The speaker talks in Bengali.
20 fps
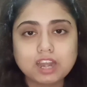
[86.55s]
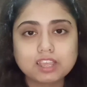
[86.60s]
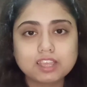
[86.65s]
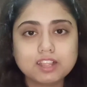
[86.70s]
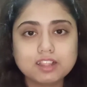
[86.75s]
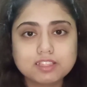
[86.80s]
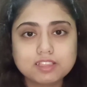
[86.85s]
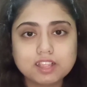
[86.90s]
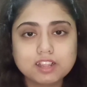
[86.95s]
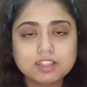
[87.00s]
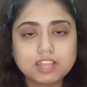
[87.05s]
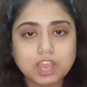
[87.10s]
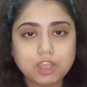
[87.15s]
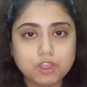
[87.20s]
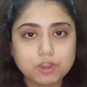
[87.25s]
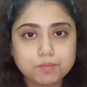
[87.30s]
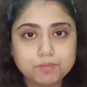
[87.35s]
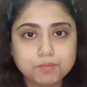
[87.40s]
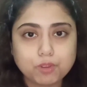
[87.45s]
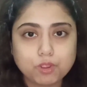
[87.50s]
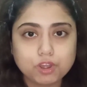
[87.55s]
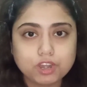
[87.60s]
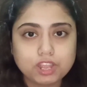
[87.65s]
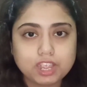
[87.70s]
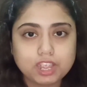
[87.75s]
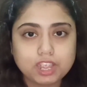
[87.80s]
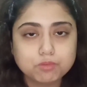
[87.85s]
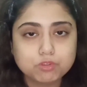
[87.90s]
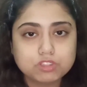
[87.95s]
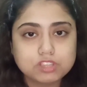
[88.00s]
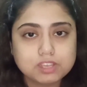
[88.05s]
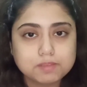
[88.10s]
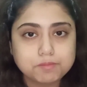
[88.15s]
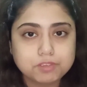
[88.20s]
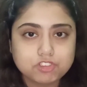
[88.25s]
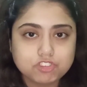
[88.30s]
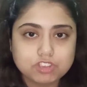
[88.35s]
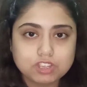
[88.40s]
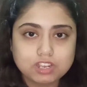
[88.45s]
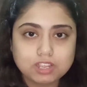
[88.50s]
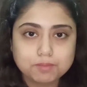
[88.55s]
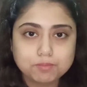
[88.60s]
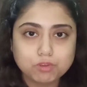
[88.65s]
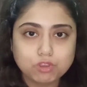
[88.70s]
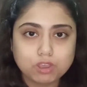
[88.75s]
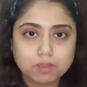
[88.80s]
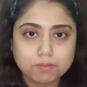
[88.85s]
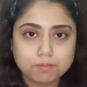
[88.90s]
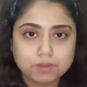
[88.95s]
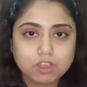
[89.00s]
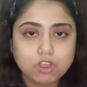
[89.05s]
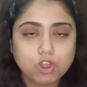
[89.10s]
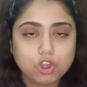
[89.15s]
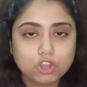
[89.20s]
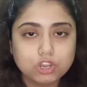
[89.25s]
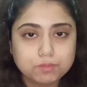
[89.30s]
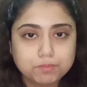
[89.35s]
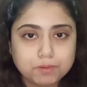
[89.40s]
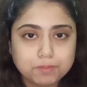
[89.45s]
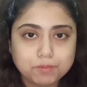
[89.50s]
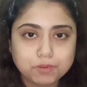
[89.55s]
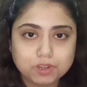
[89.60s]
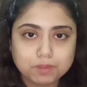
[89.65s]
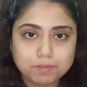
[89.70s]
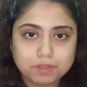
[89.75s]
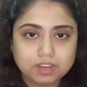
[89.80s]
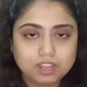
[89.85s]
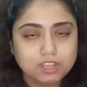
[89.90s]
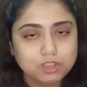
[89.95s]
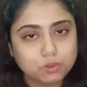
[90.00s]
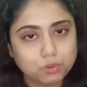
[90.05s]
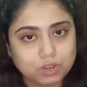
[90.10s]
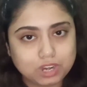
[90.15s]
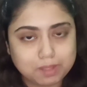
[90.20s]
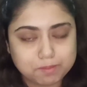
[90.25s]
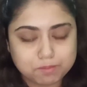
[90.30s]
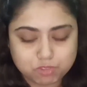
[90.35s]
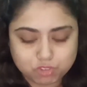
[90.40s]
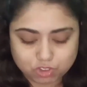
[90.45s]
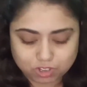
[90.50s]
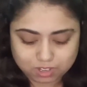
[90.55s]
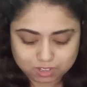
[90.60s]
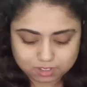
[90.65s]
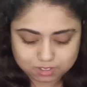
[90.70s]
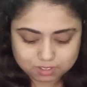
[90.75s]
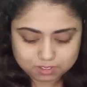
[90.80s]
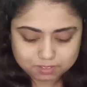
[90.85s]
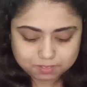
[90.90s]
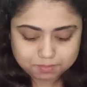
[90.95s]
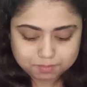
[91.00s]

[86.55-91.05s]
নারকেল তেল দেওয়ার পর এর মধ্যে মিশিয়ে নেব আমরা অল্প পরিমাণে গোলাপ জল